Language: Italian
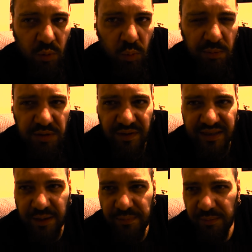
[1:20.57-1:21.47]
un uomo fa
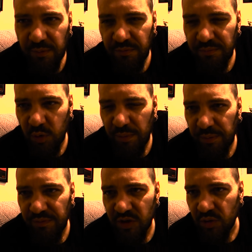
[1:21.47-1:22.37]
scambiare un, come
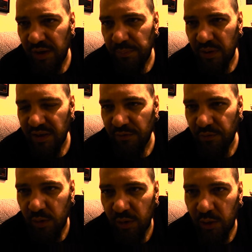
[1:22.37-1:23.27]
professore e poi tira
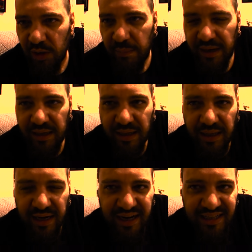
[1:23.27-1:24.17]
fuori una rock band da
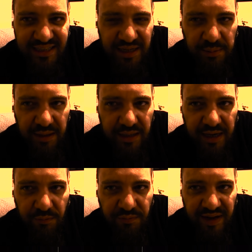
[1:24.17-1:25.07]
dei ragazzini per
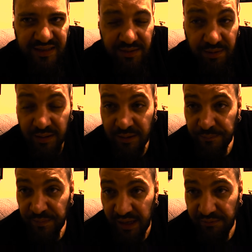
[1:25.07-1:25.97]
andare a un festival
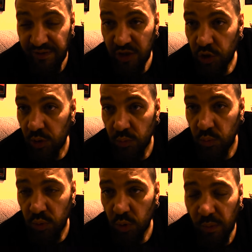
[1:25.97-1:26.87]
e vincerlo,
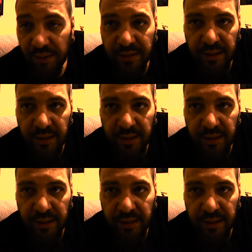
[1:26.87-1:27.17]
tutto qua.